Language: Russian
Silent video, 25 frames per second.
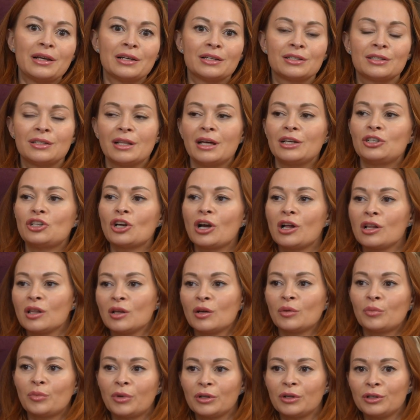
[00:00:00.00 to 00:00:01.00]

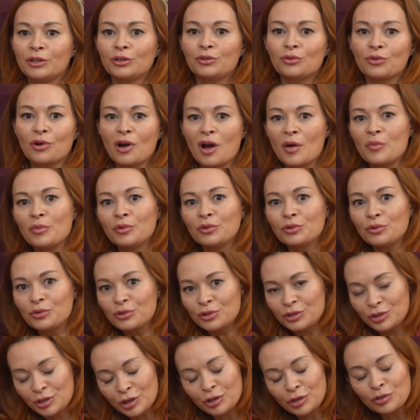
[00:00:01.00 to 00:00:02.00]
сначала под эту
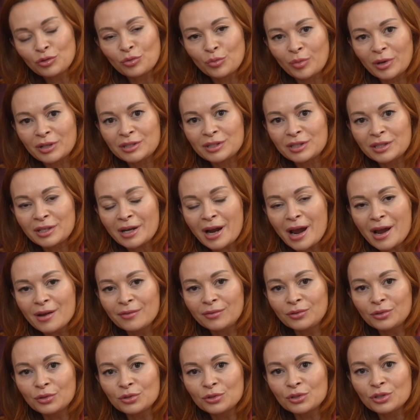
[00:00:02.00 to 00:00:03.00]
каменную стену
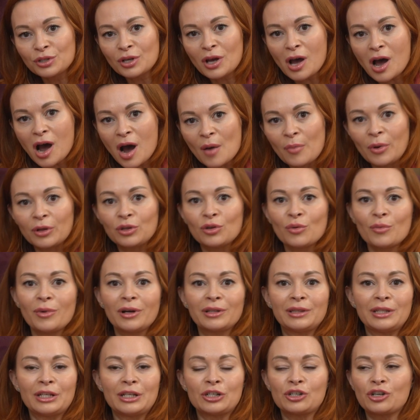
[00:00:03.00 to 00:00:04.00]
подстраиваются, а
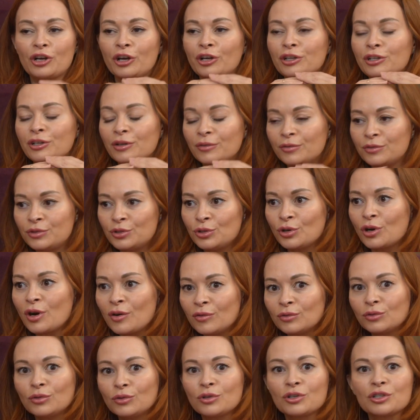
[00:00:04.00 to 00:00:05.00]
потом отношения все
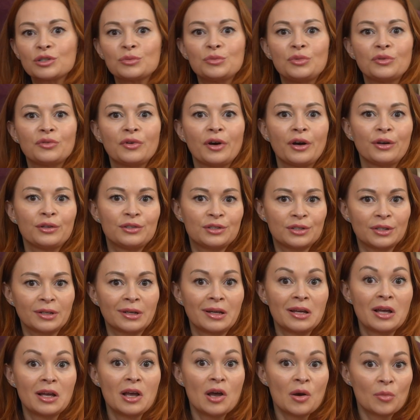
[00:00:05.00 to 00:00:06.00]
равно
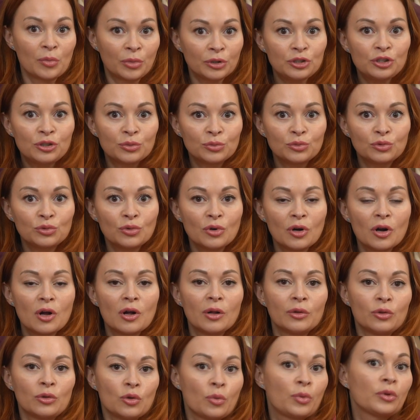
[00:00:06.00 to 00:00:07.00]
разбиваются. Почему?
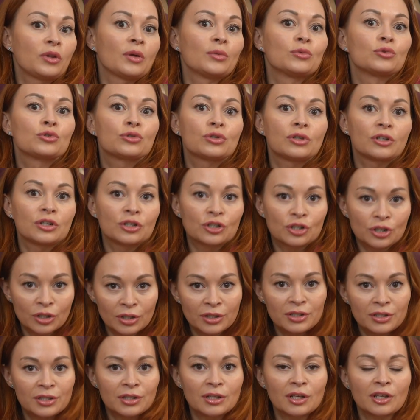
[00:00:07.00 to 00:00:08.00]
Ну, потому что
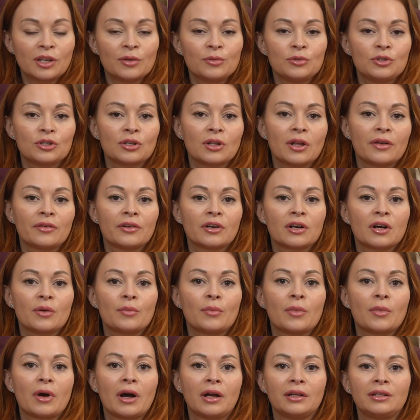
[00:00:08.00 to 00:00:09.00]
жить с таким
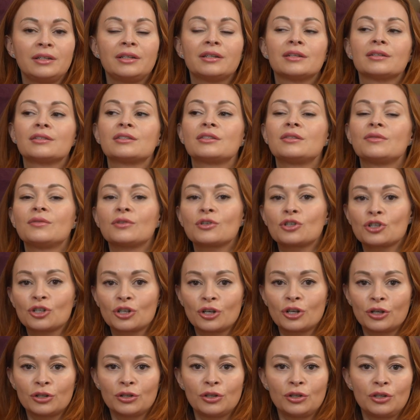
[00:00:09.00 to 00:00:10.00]
человеком они
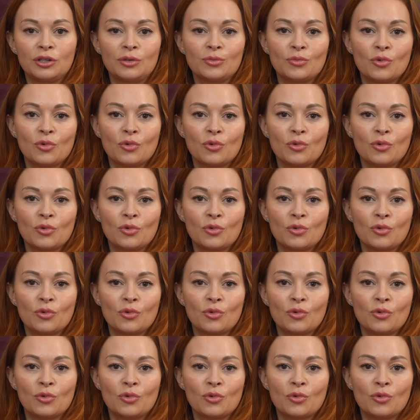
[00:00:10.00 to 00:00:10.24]
совершенно не